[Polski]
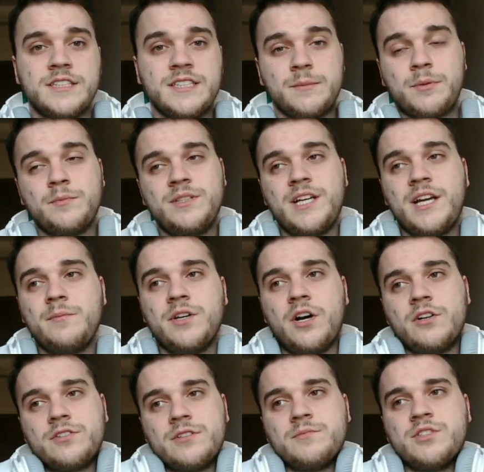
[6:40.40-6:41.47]
Nie
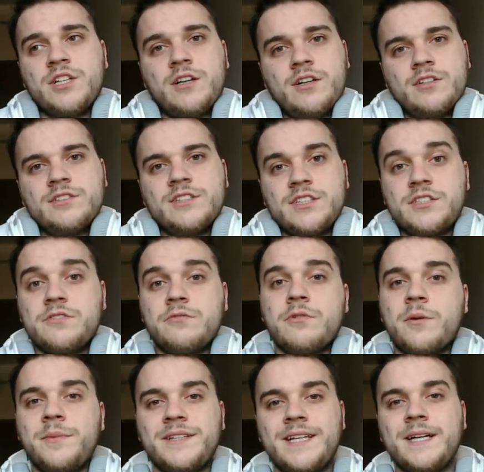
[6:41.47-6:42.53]
zapominajmy o tym, że one też
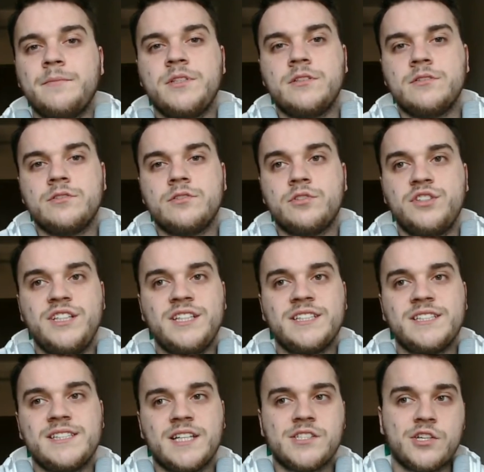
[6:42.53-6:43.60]
są kobietami. To
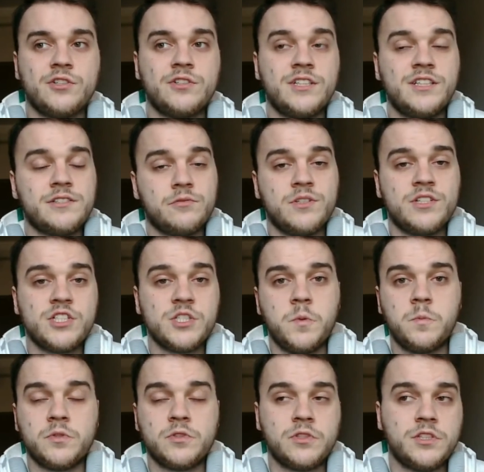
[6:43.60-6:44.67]
nie jest tak, że one nie są
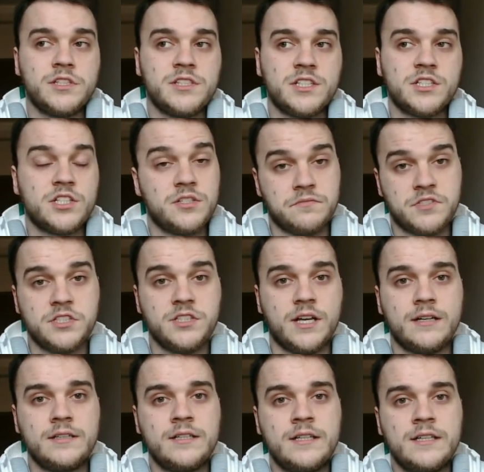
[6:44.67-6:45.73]
naszymi, bo to nie jest nasza
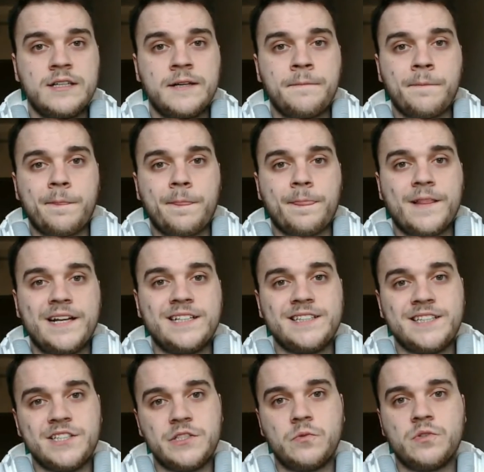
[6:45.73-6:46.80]
dziewczyna,
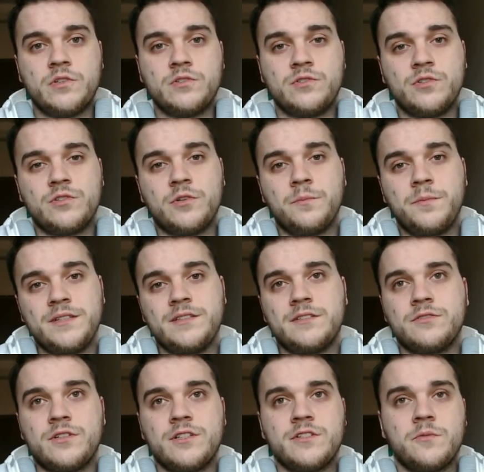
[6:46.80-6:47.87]
ale też są to
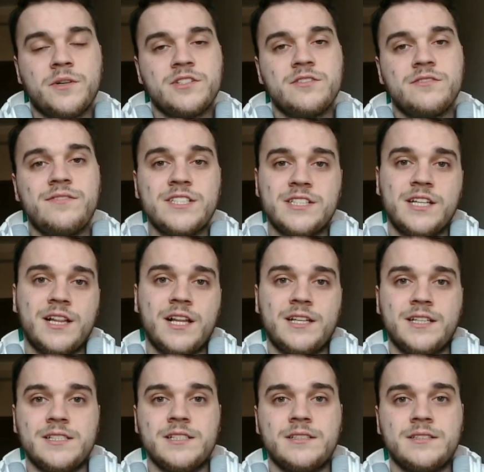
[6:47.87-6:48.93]
kobiety, które są bardzo ważne
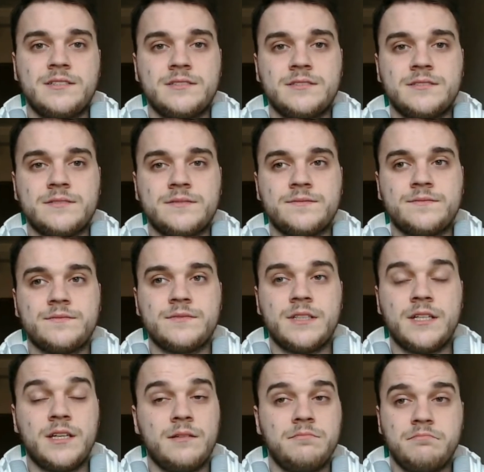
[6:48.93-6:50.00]
dla nas.
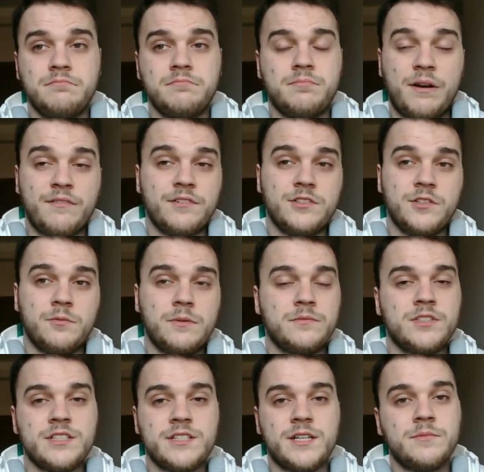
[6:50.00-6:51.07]
I
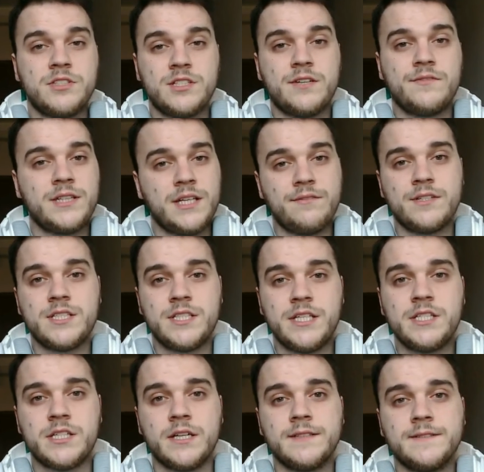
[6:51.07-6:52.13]
powiedziałbym czasami, że nawet
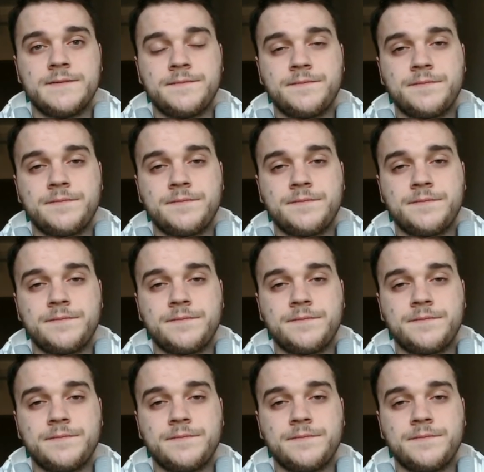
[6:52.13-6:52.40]
najważniejsze.